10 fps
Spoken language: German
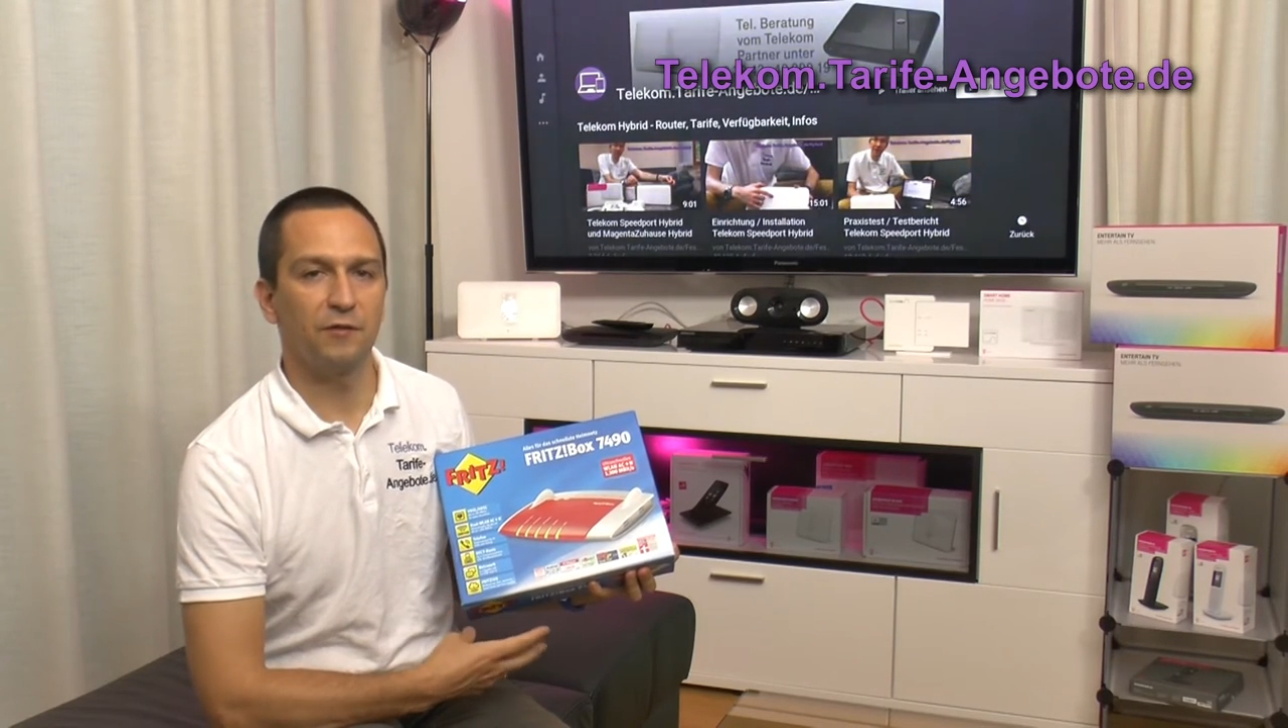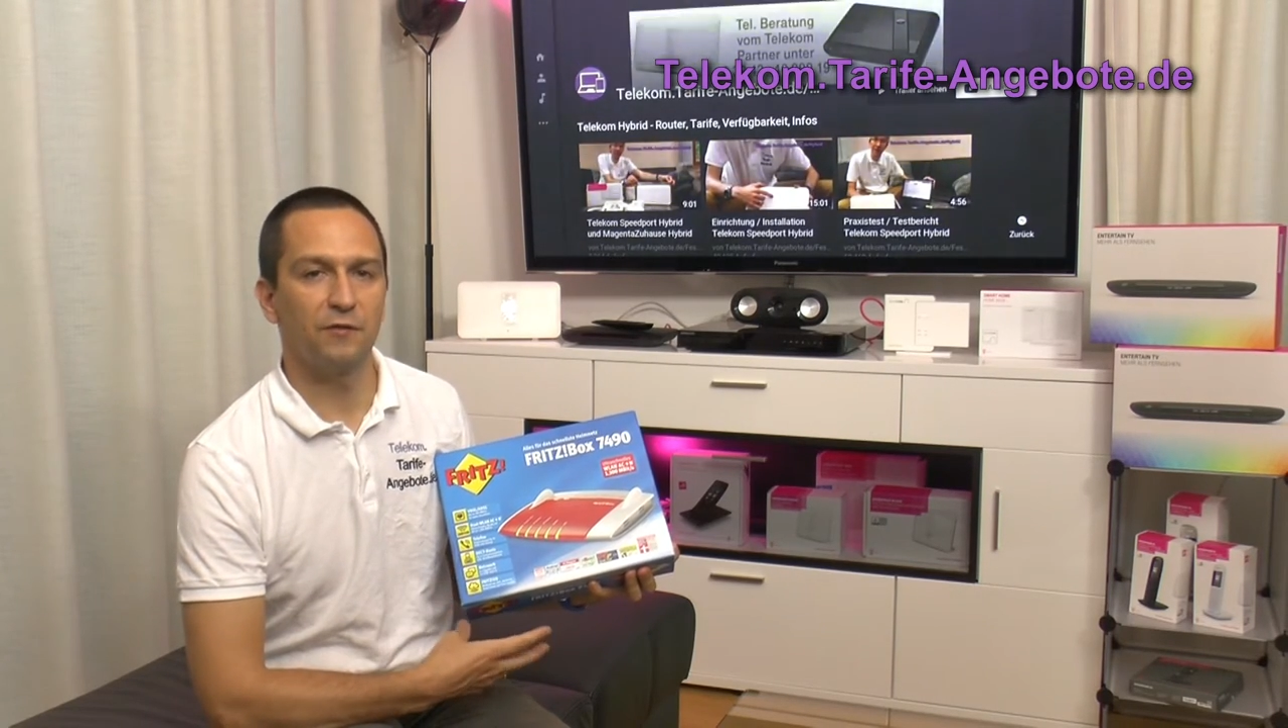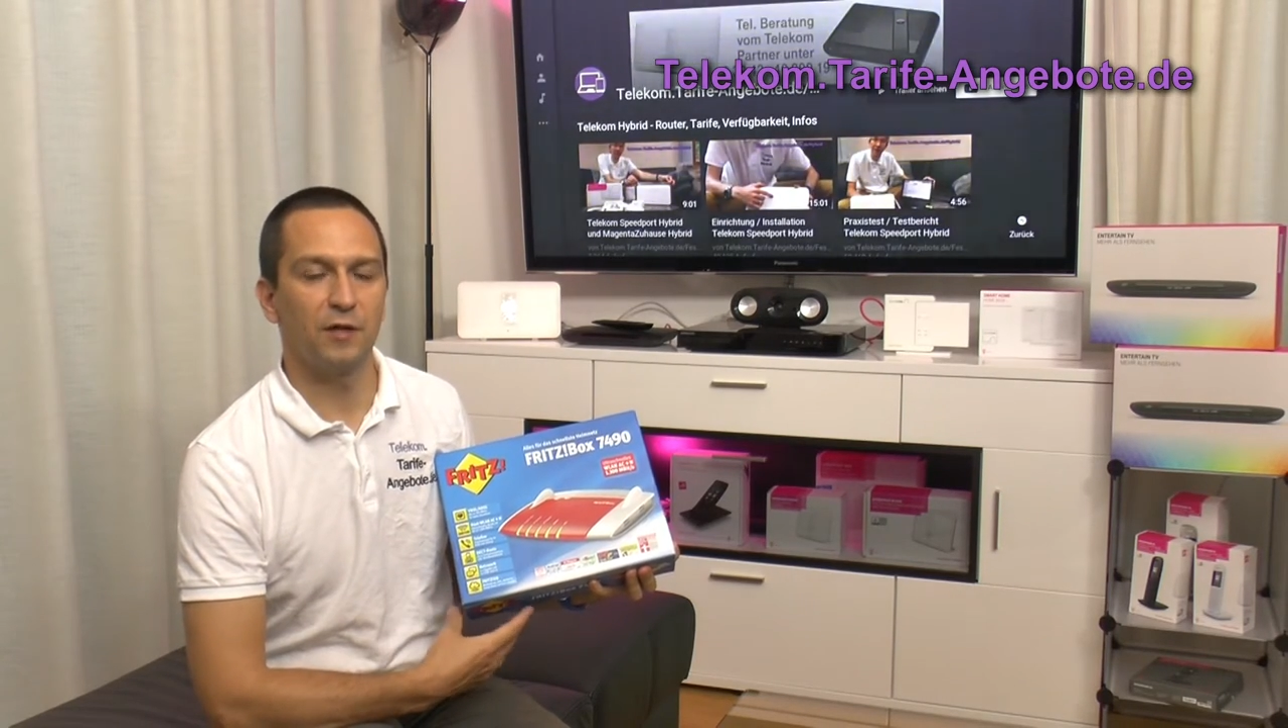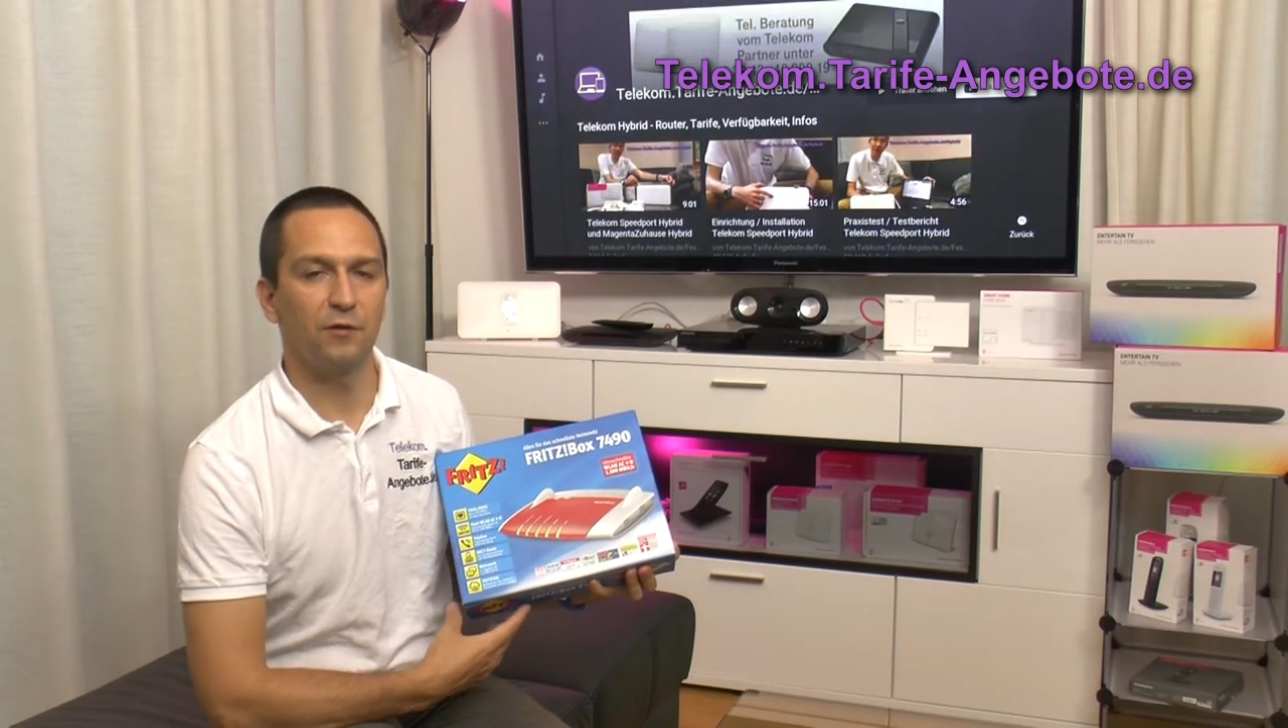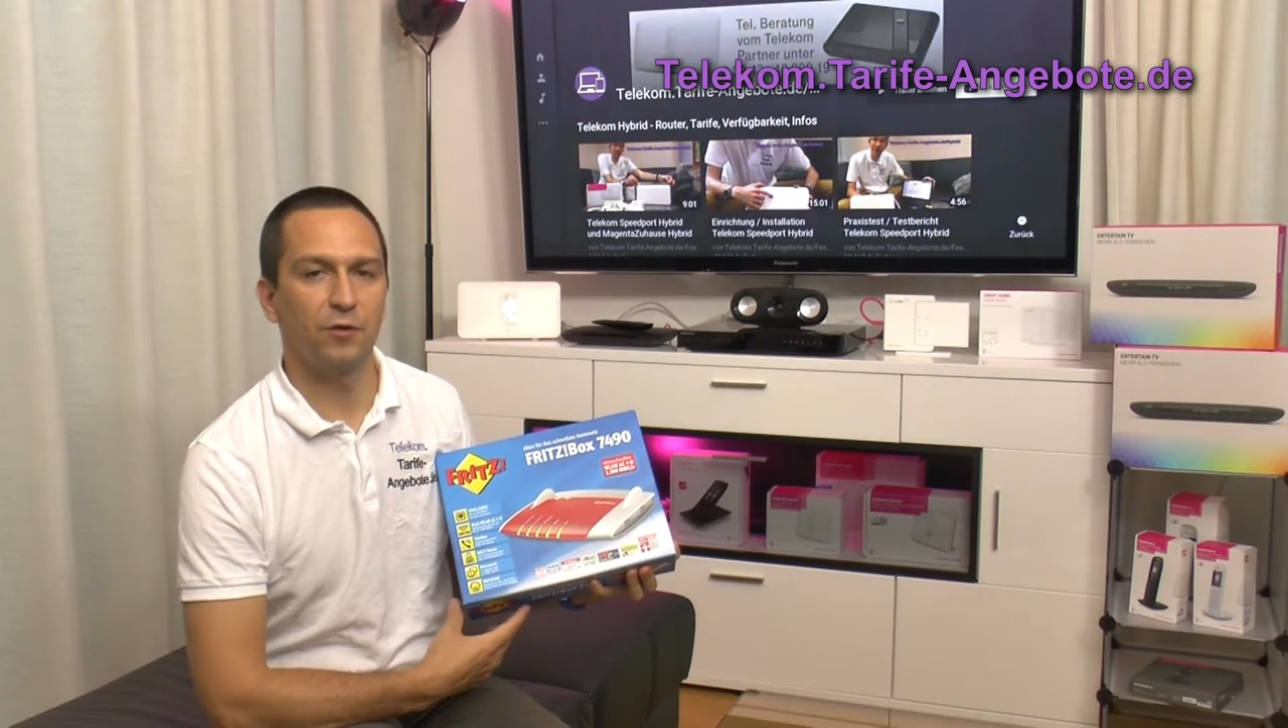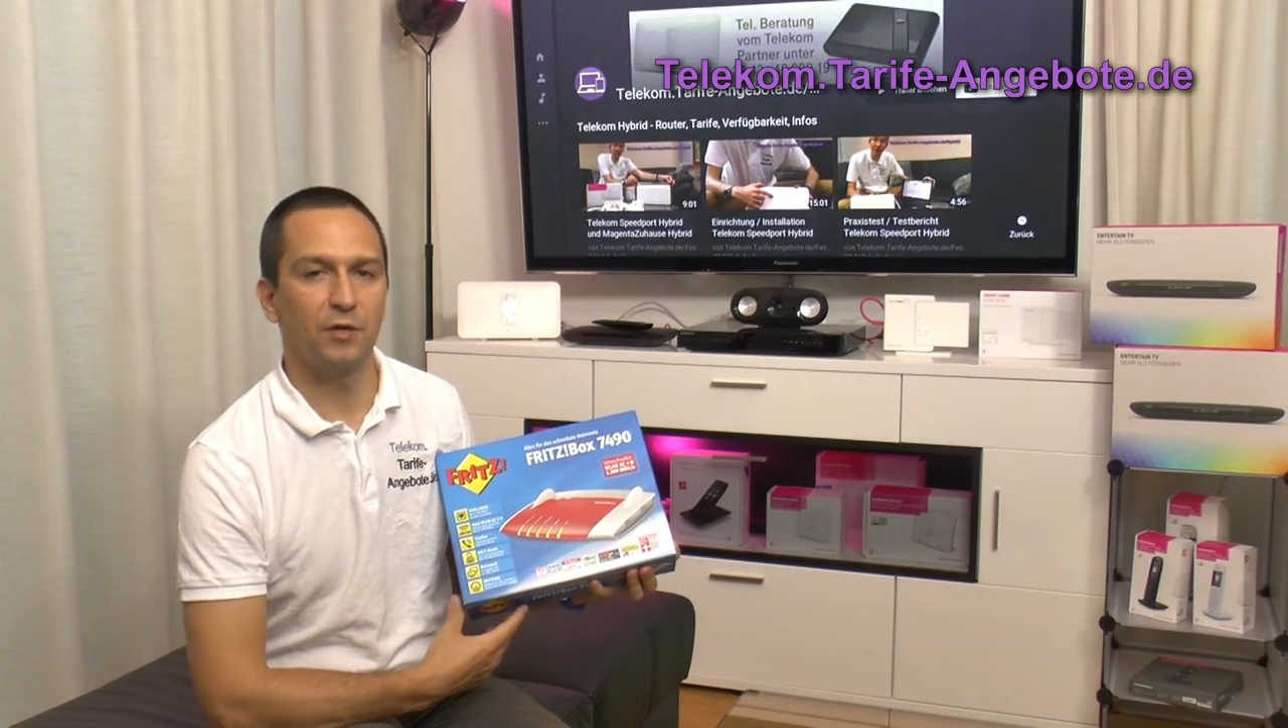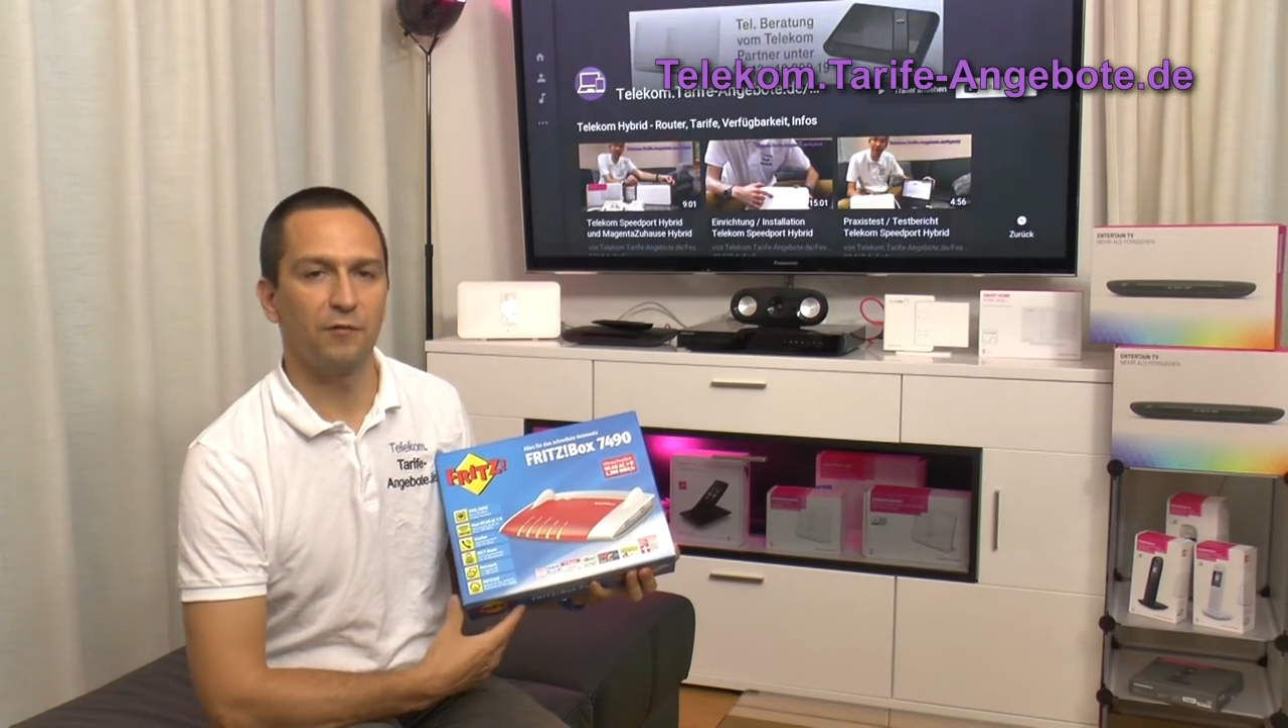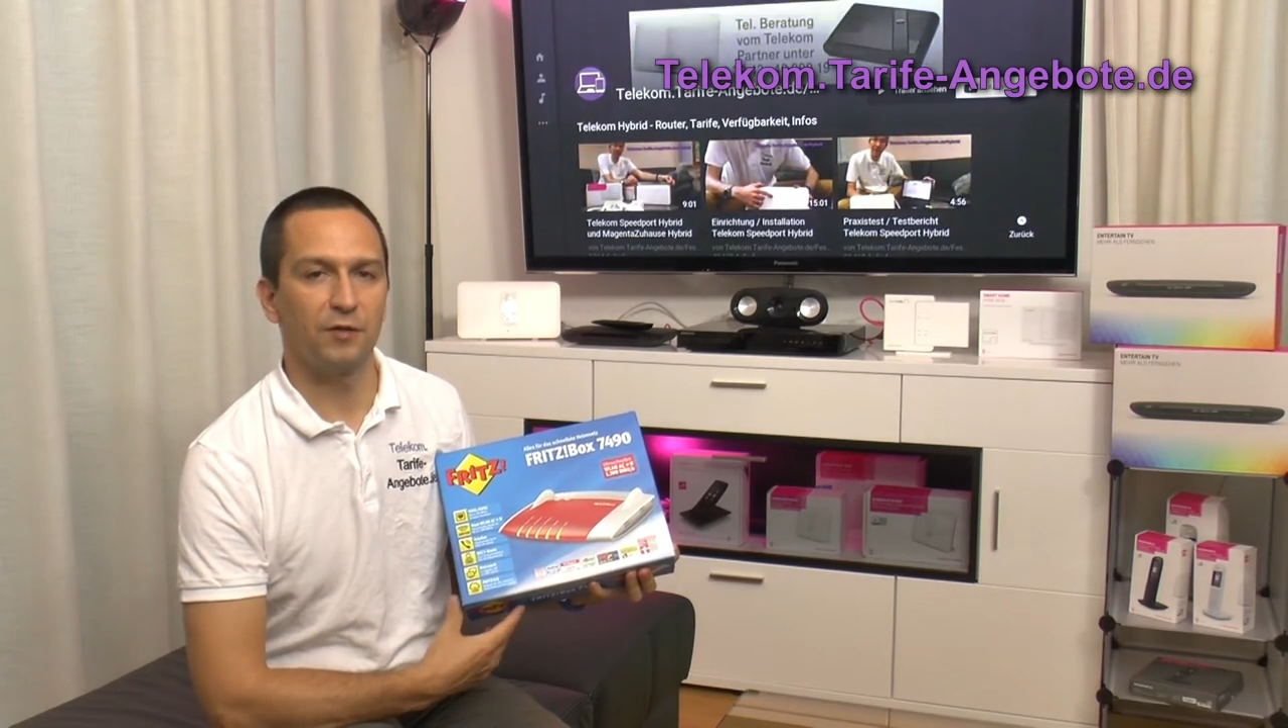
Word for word: Wenn Sie einen neuen